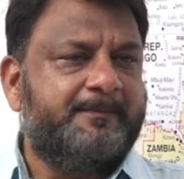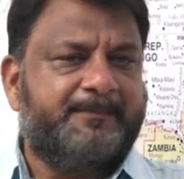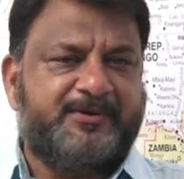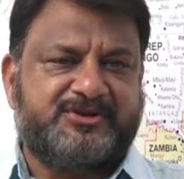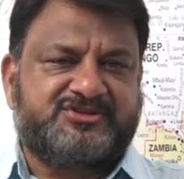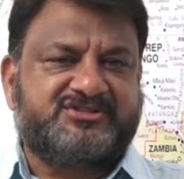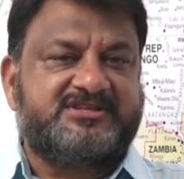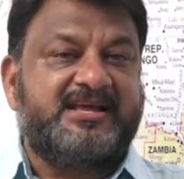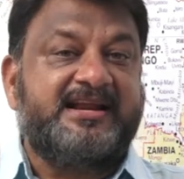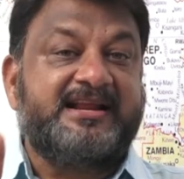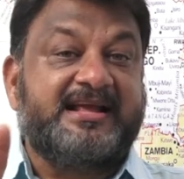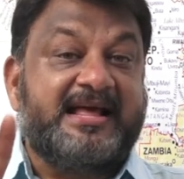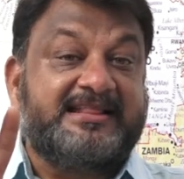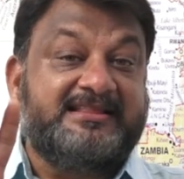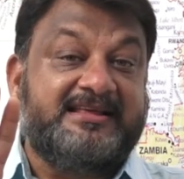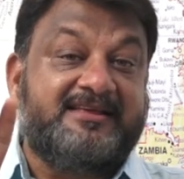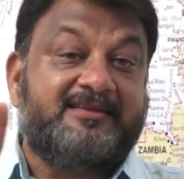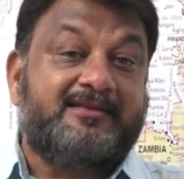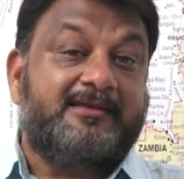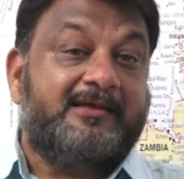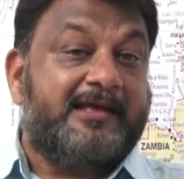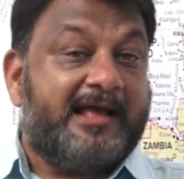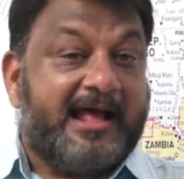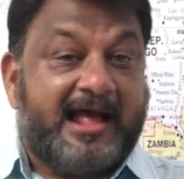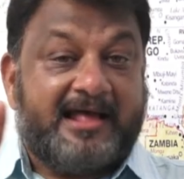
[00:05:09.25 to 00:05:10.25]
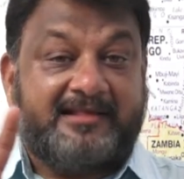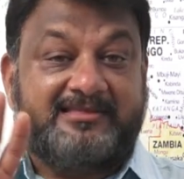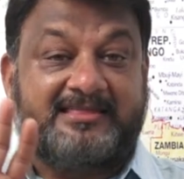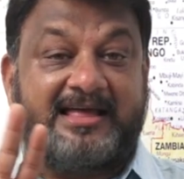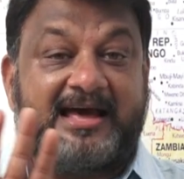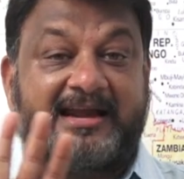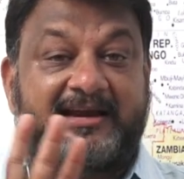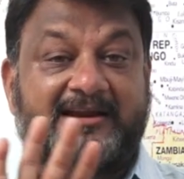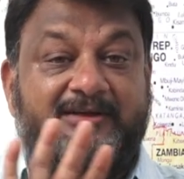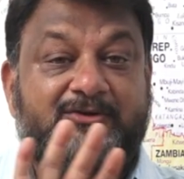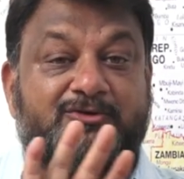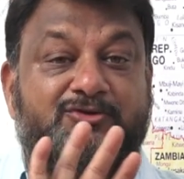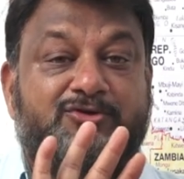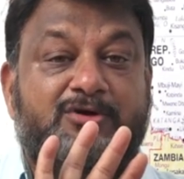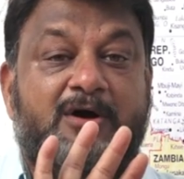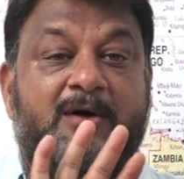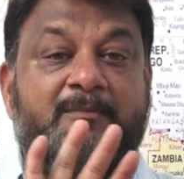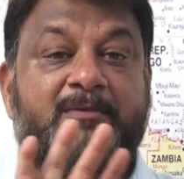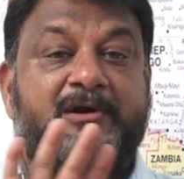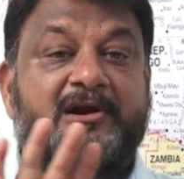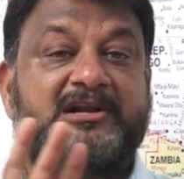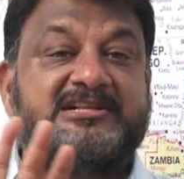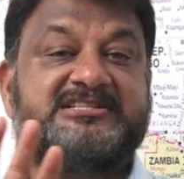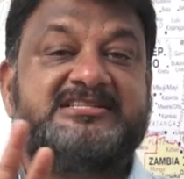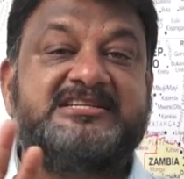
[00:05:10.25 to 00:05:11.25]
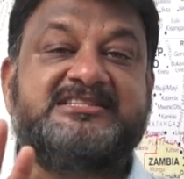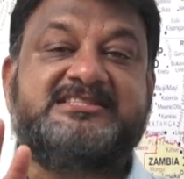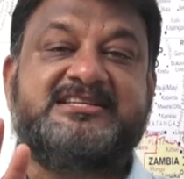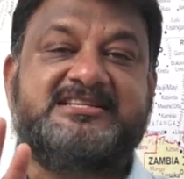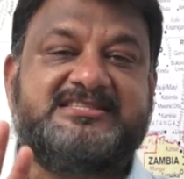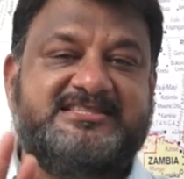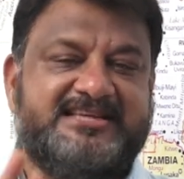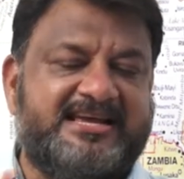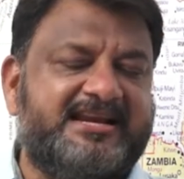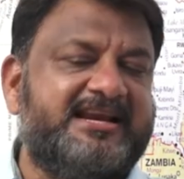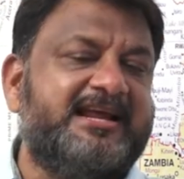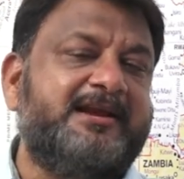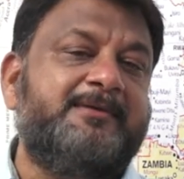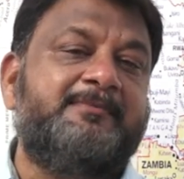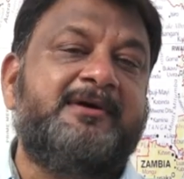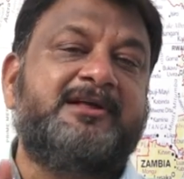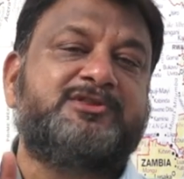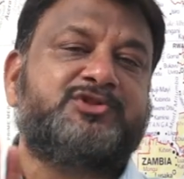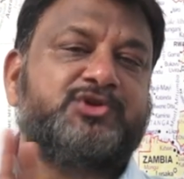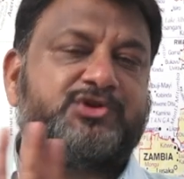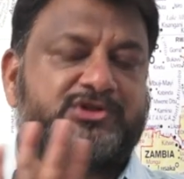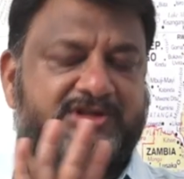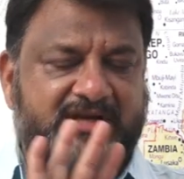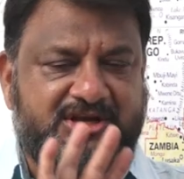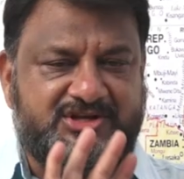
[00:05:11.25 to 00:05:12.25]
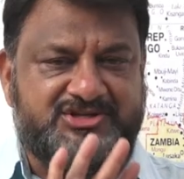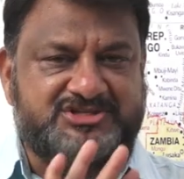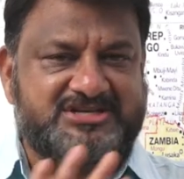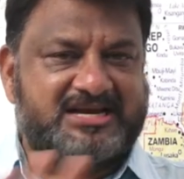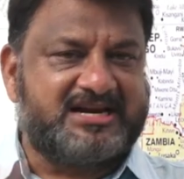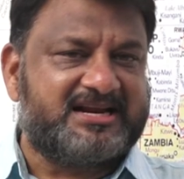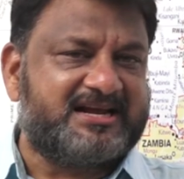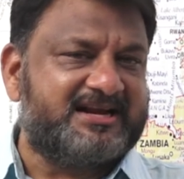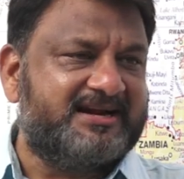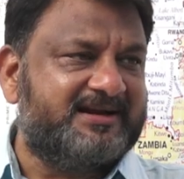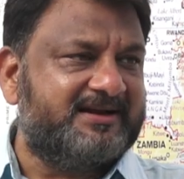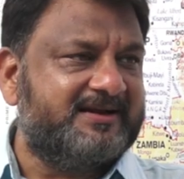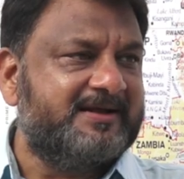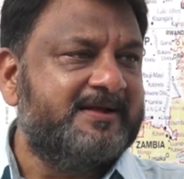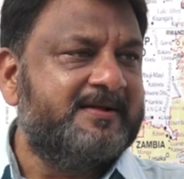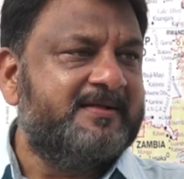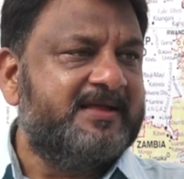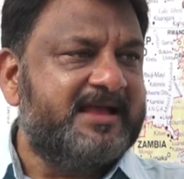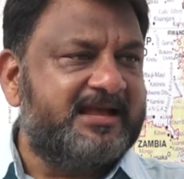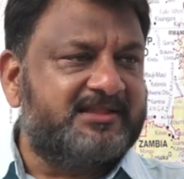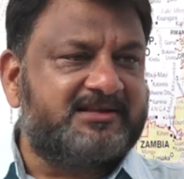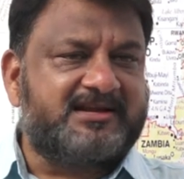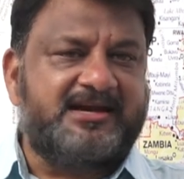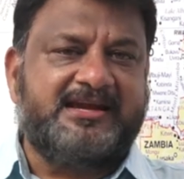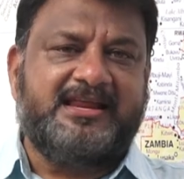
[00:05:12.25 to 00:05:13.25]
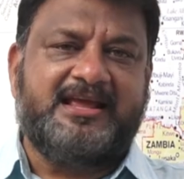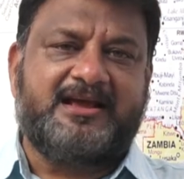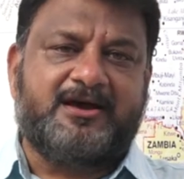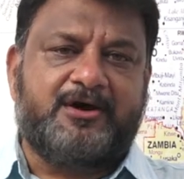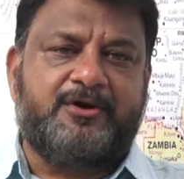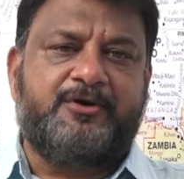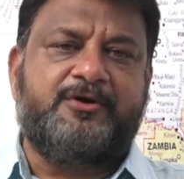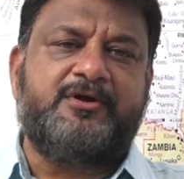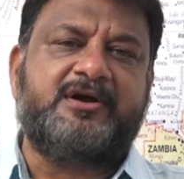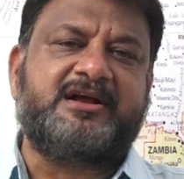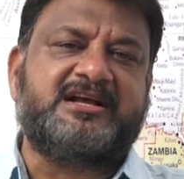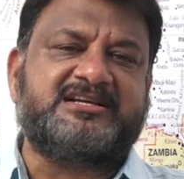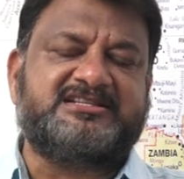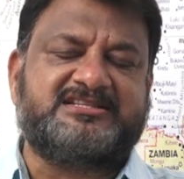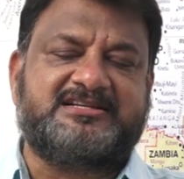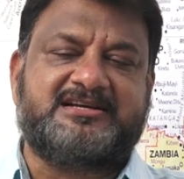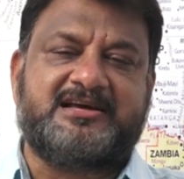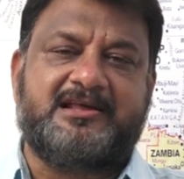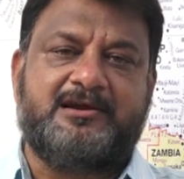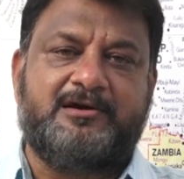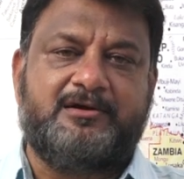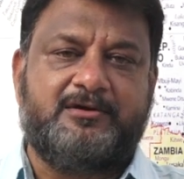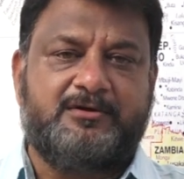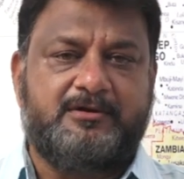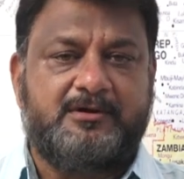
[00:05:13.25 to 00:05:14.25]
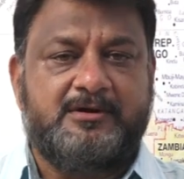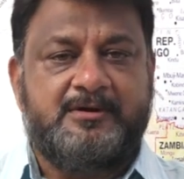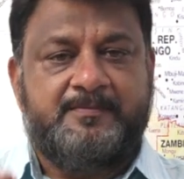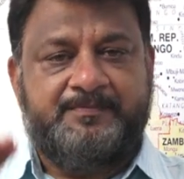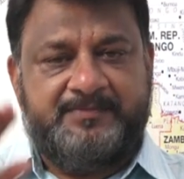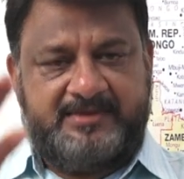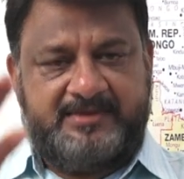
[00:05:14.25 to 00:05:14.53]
ప్రస్తుతానికి అది దాన్ని సోమరులు చేసే చర్యను మాత్రం దయించి అనకండి ఎందుకంటే ఈ కరోనా కష్టకాలంలో